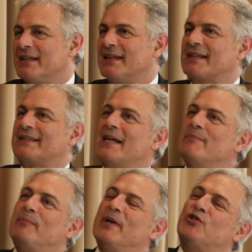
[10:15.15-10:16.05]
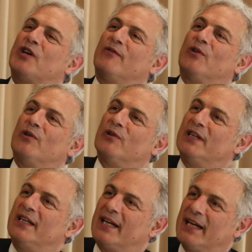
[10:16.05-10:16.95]
da semplice, voglio
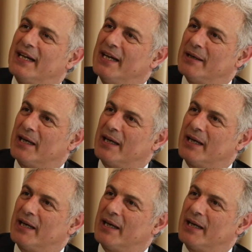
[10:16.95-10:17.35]
dire,